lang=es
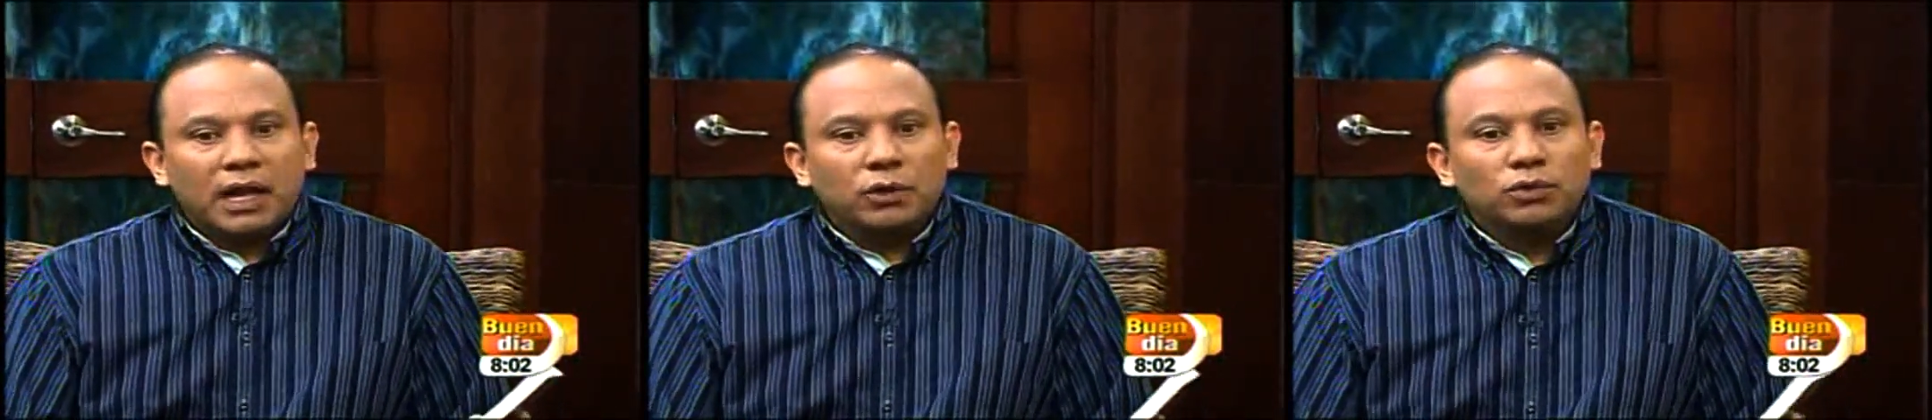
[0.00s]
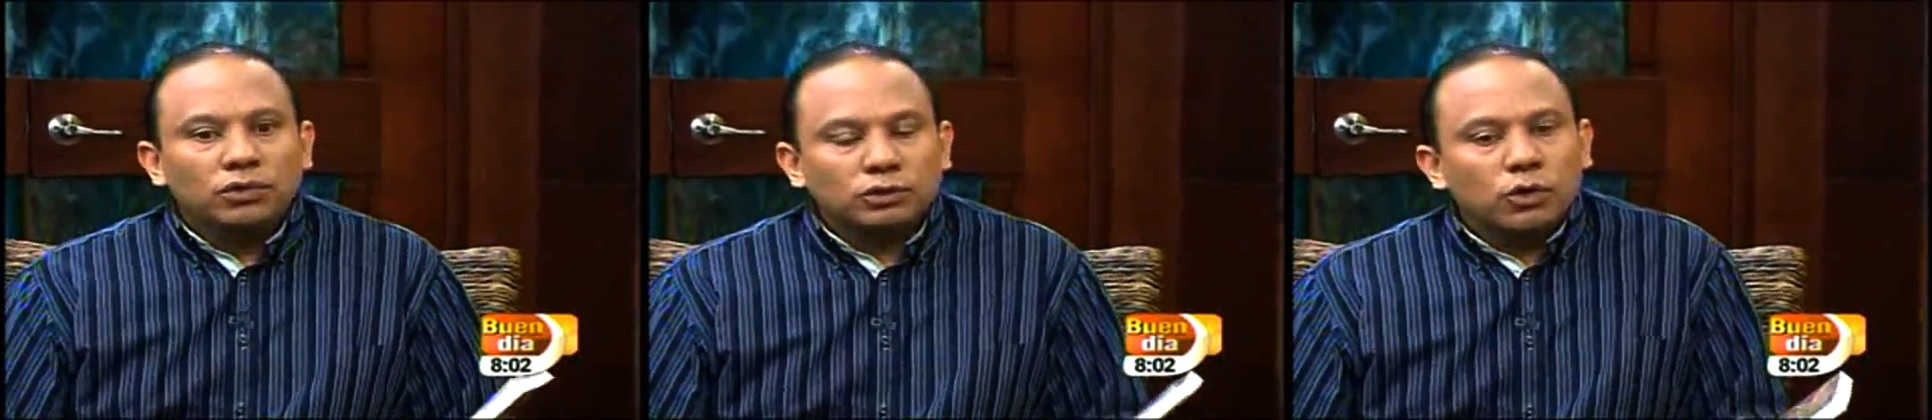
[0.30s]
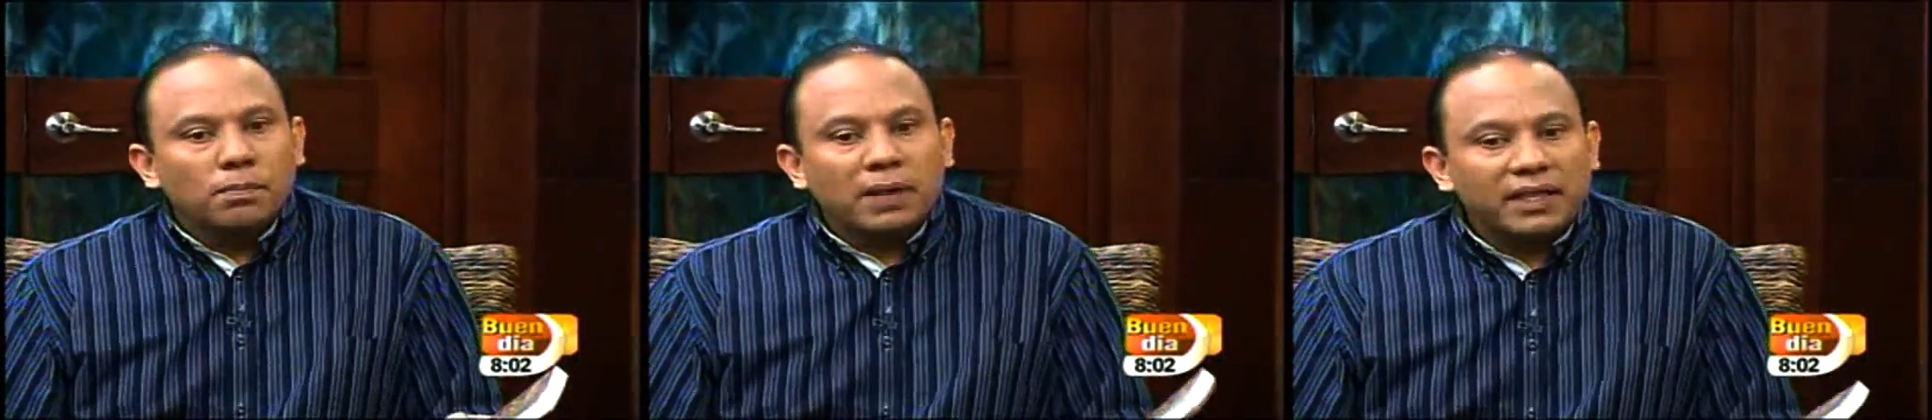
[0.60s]
algunos
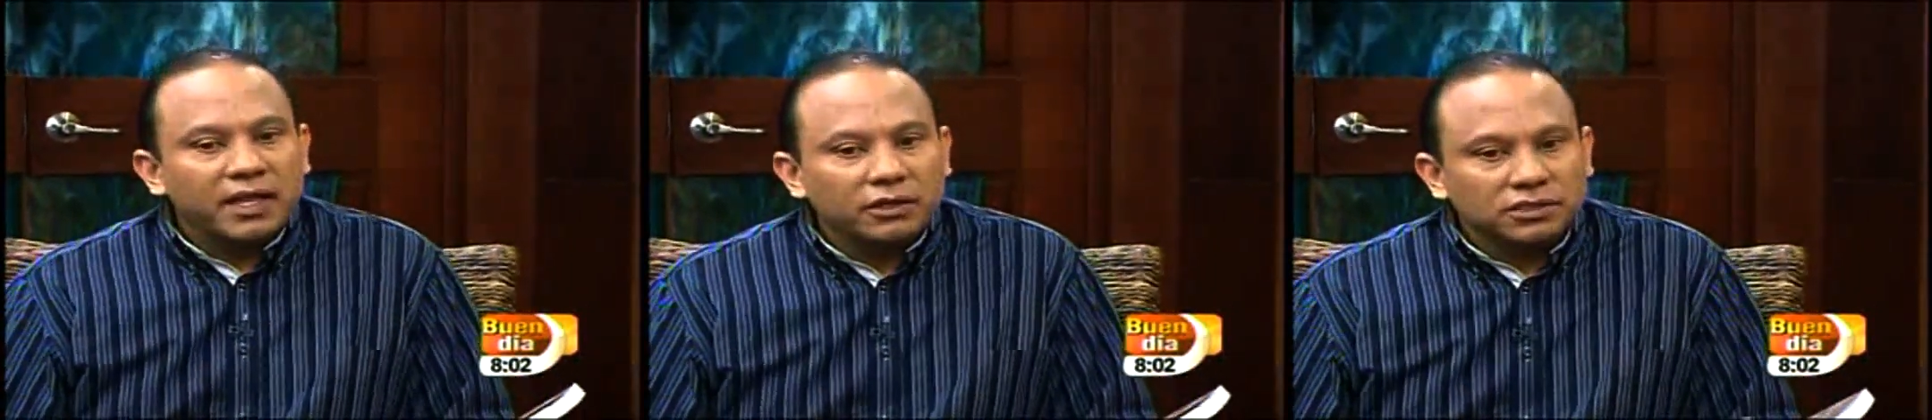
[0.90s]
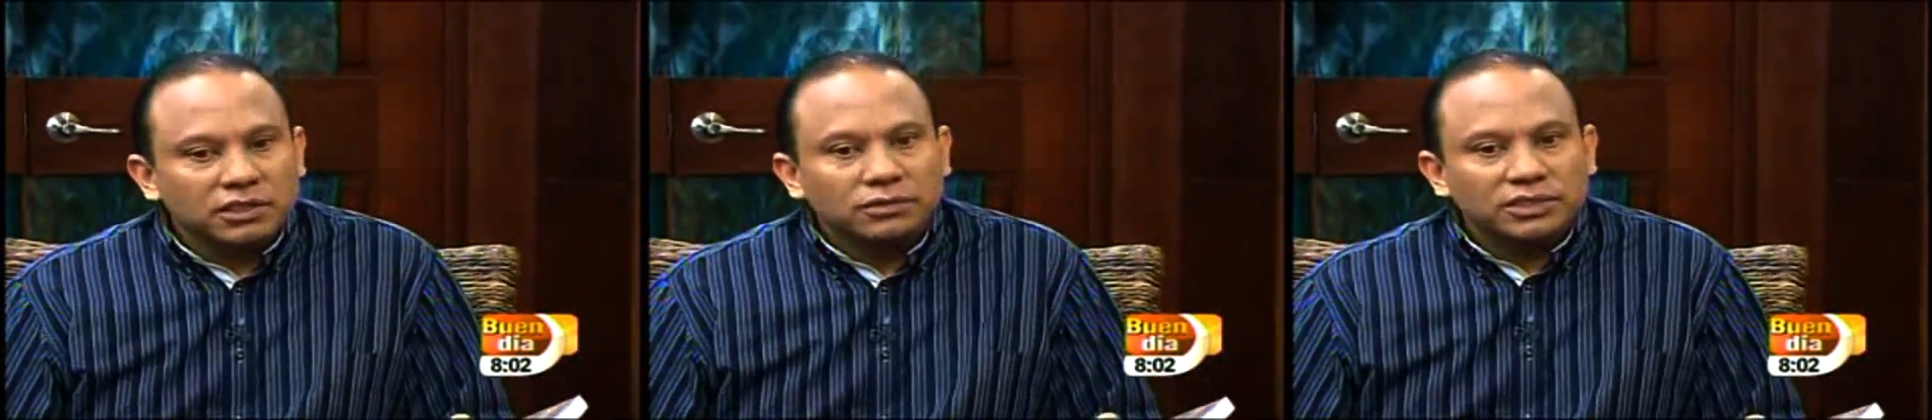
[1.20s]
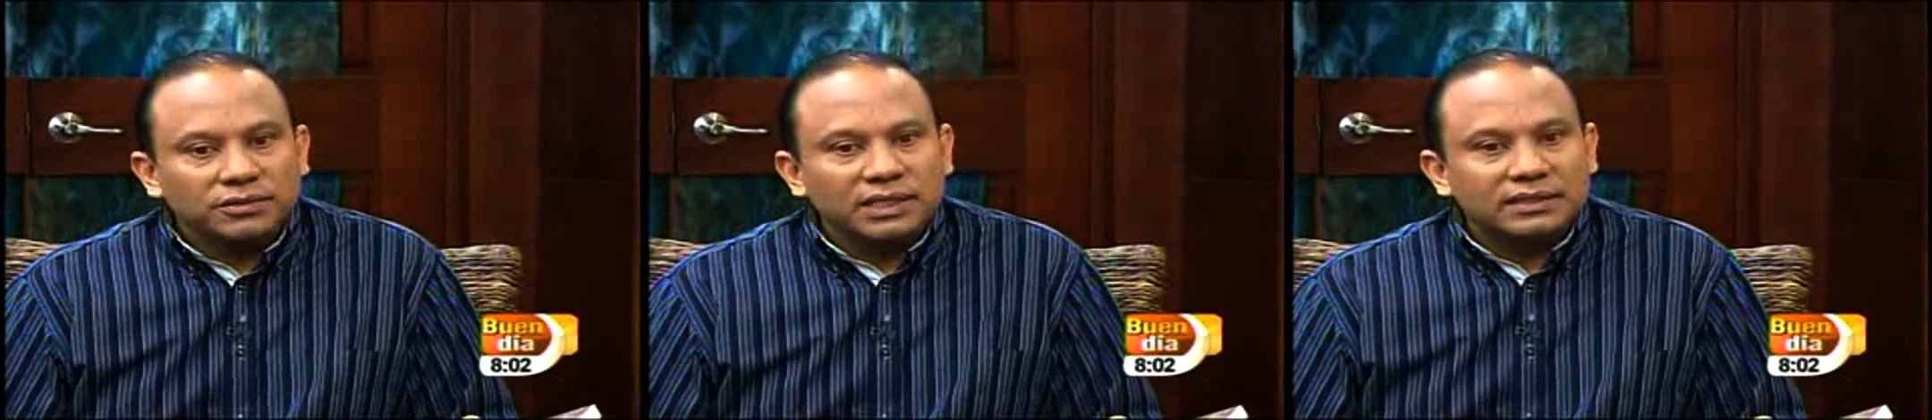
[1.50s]
compañeros en la
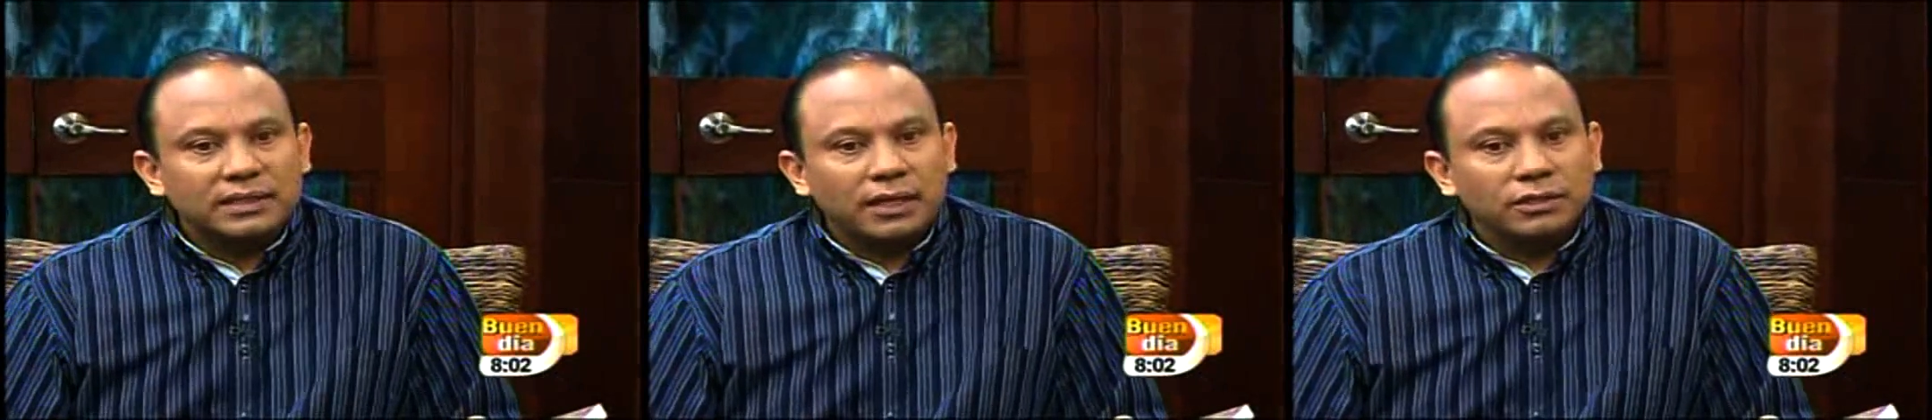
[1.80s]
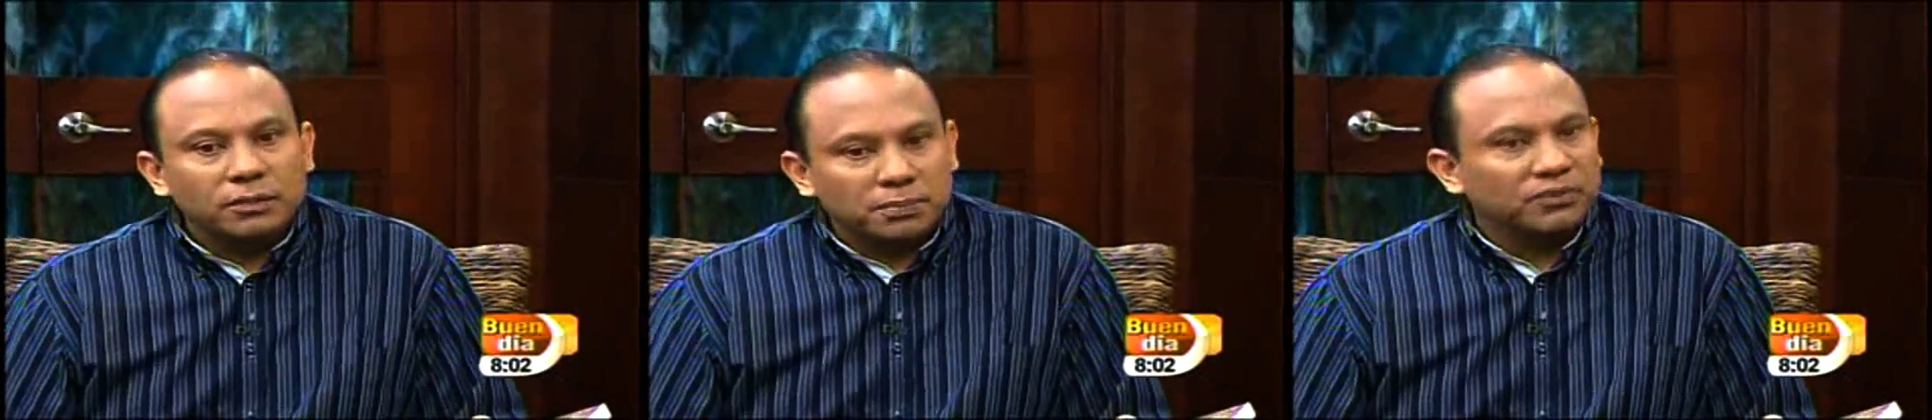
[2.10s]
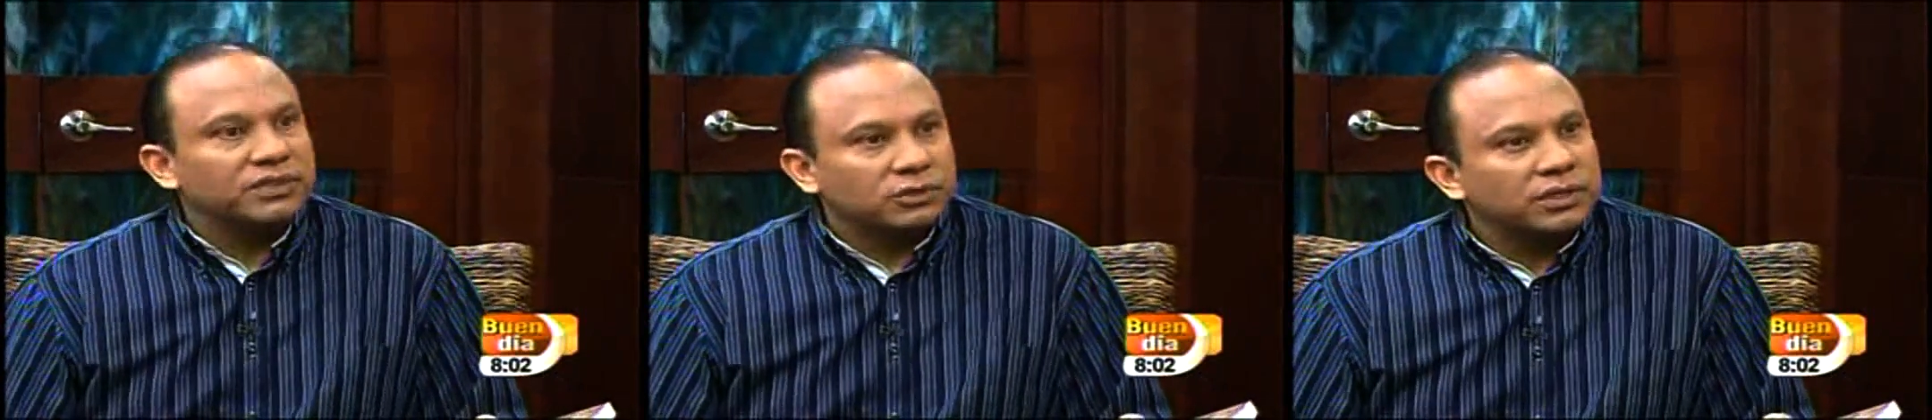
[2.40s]
universidad donde
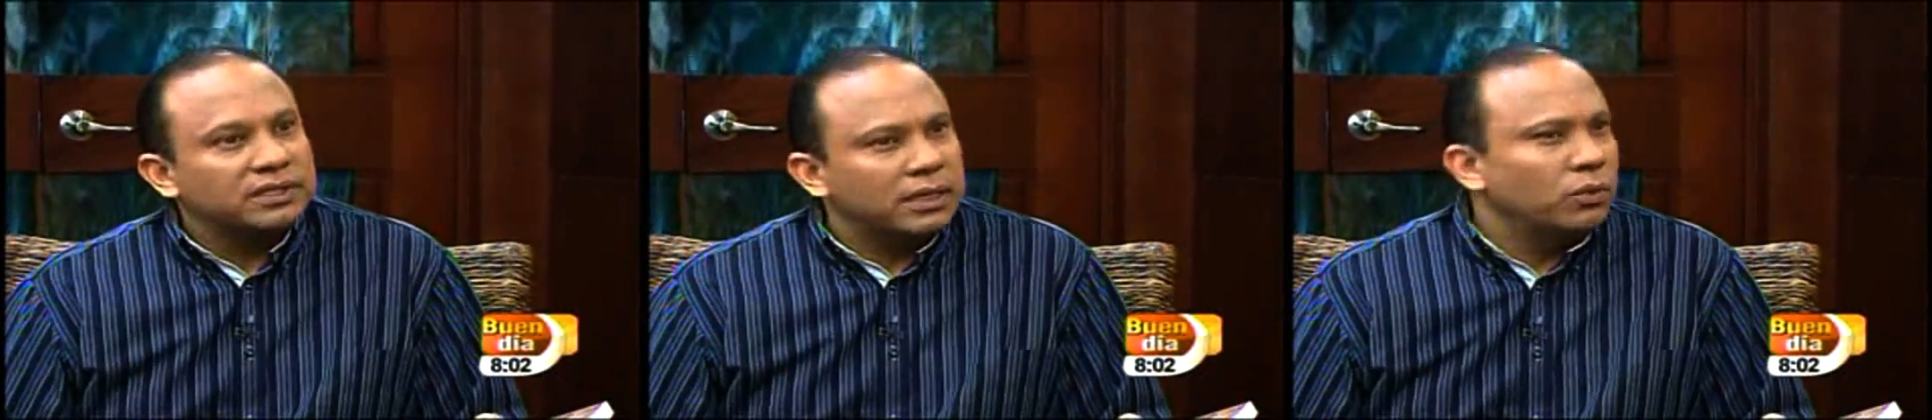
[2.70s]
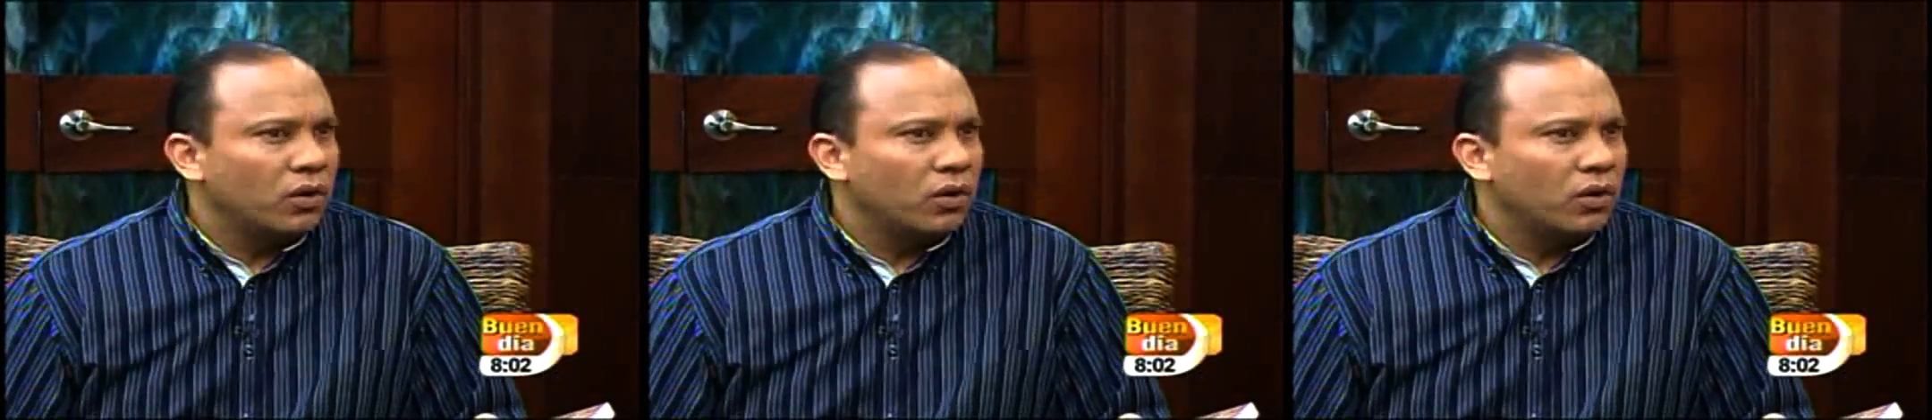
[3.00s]
profesores se